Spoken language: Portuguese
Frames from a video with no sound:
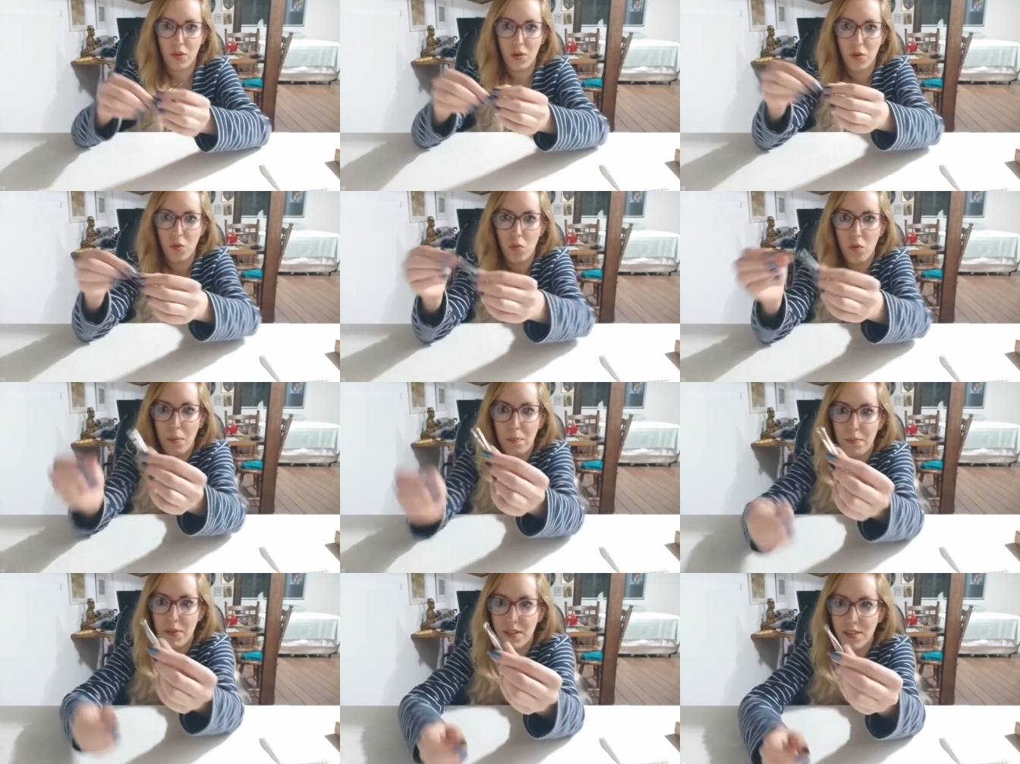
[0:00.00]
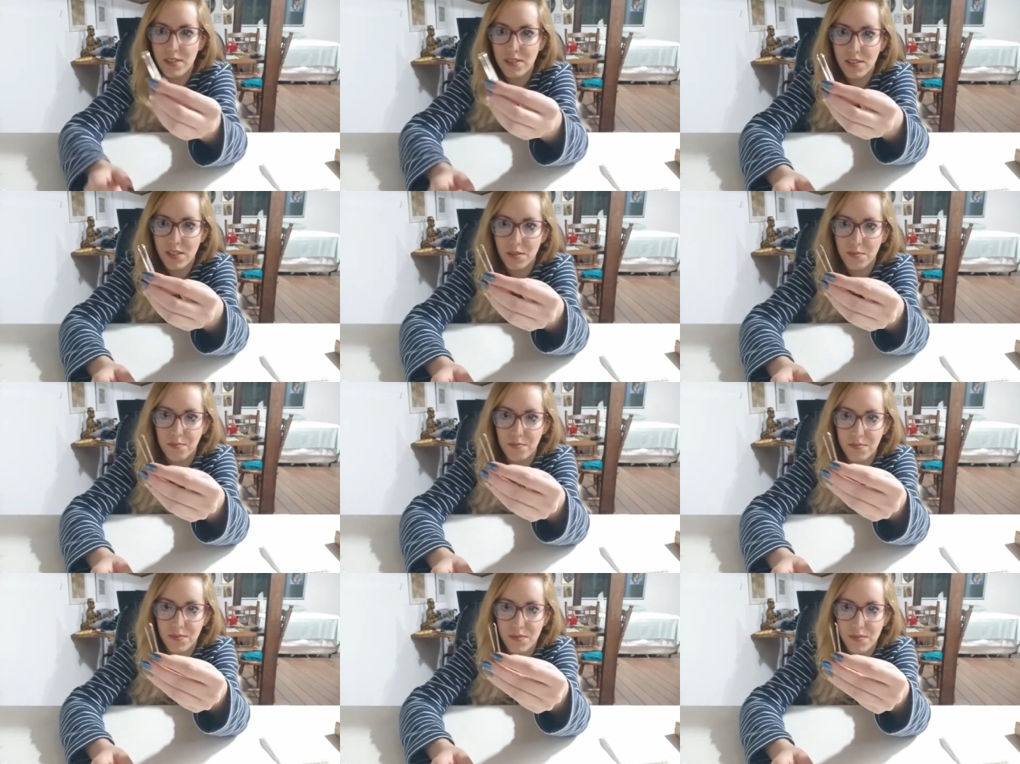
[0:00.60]
uma
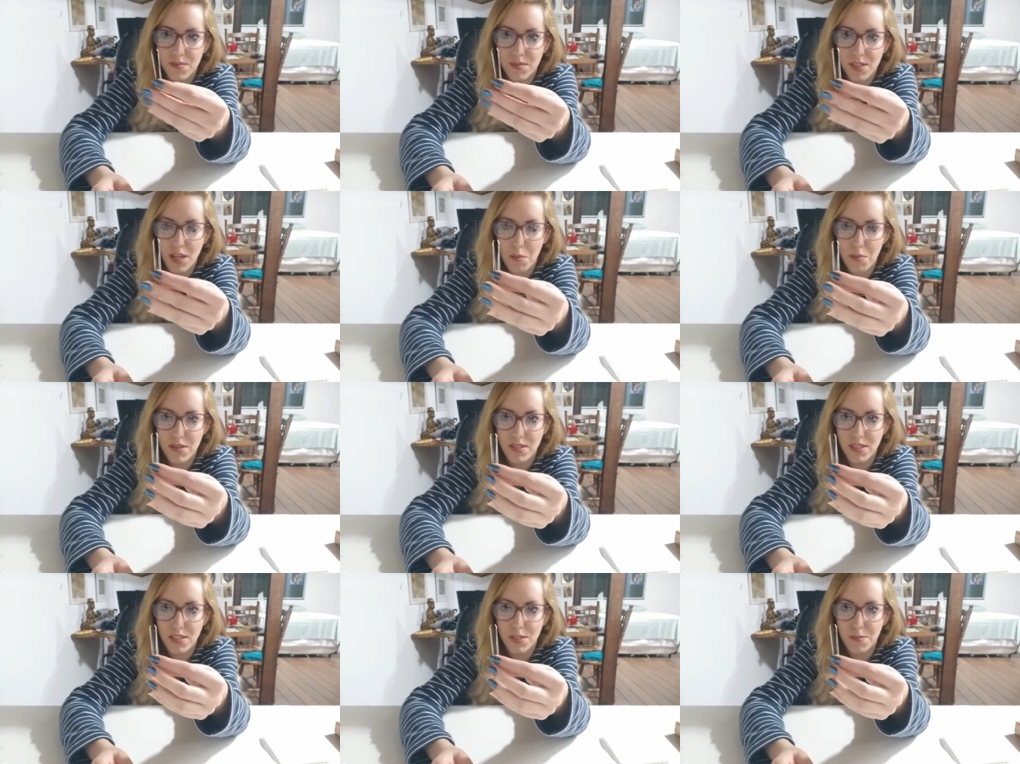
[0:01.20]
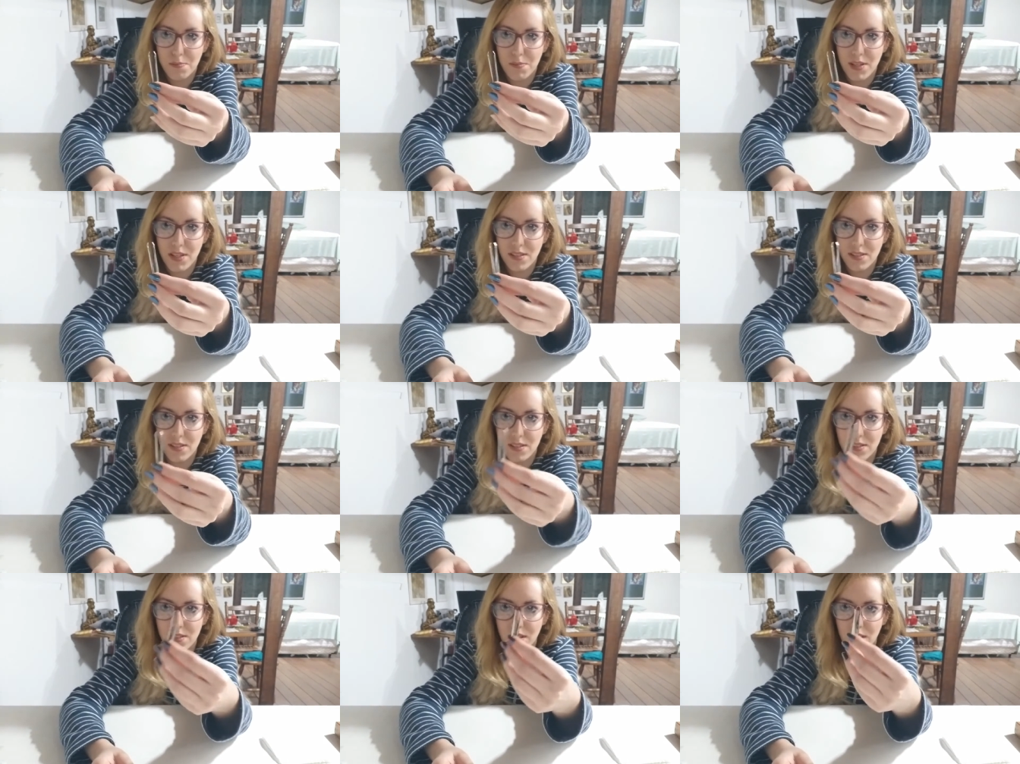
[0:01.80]
pinça, sabe essas
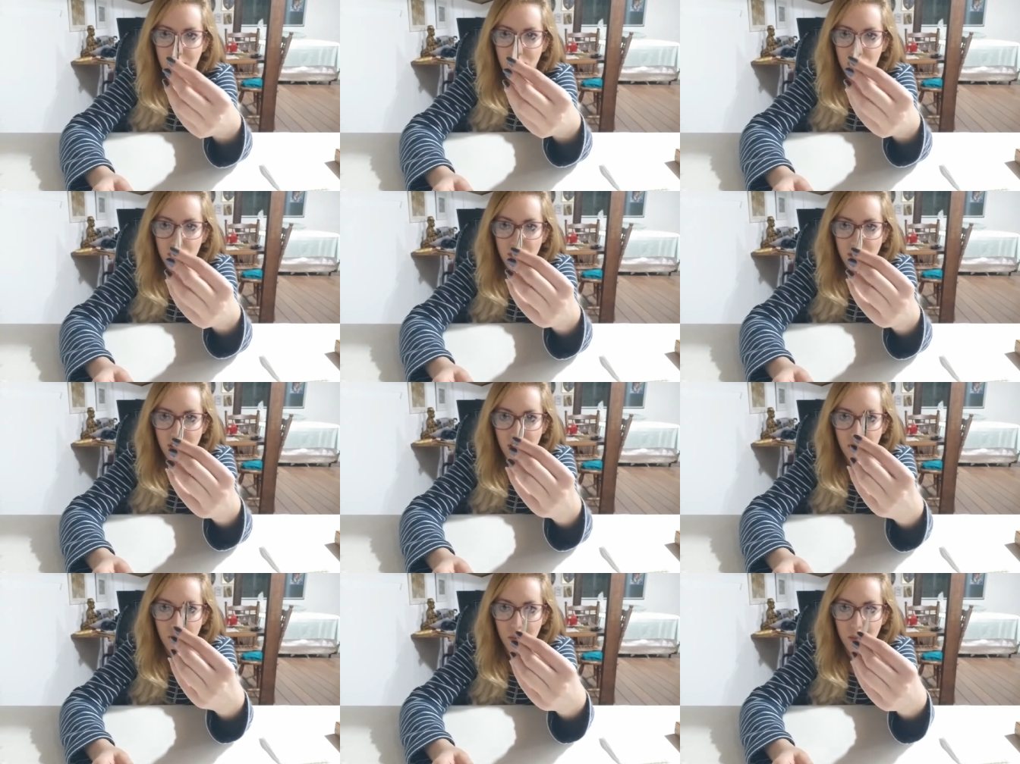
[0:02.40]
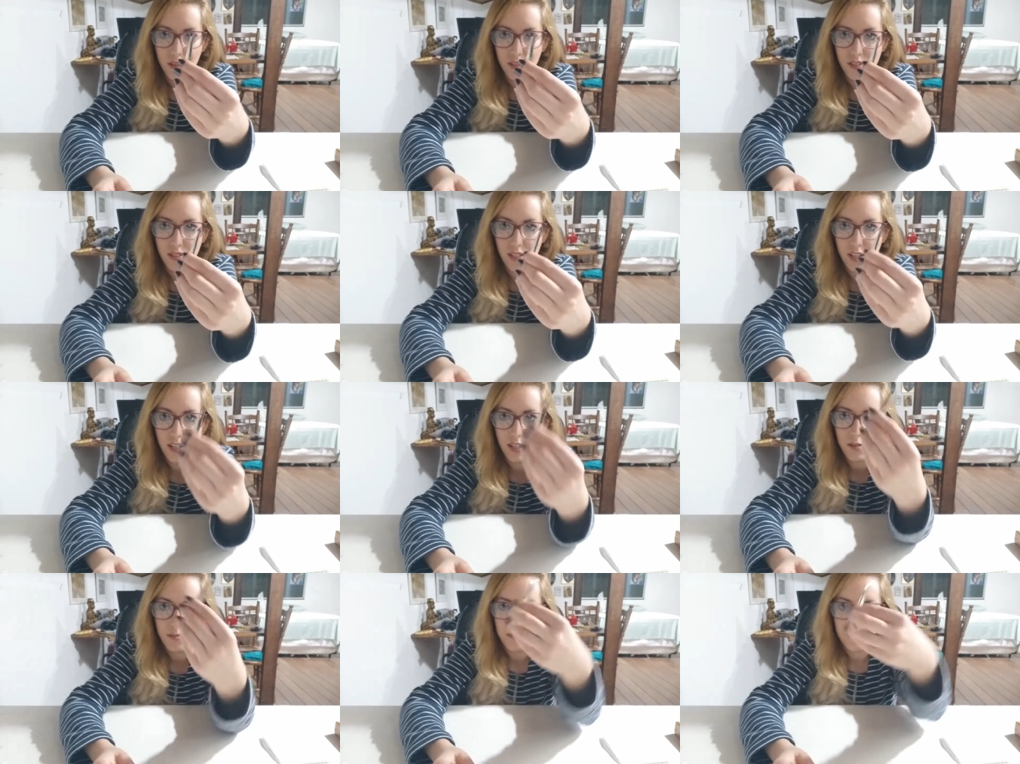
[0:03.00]
pinças aqui de fazer
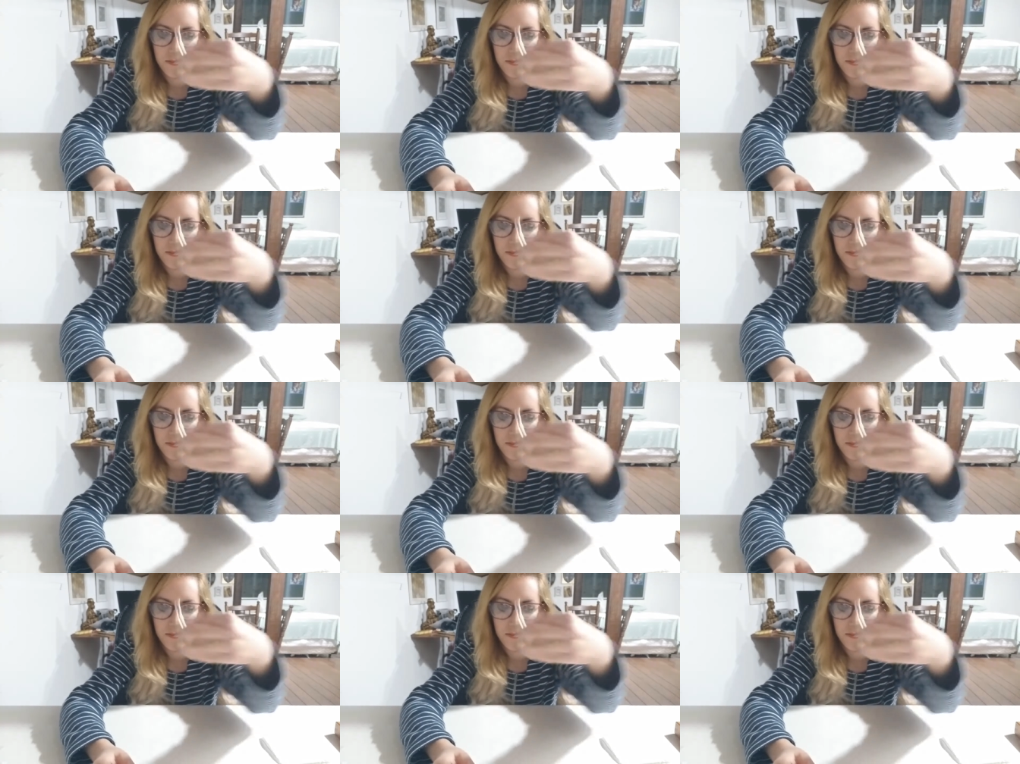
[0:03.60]
sobrancelha?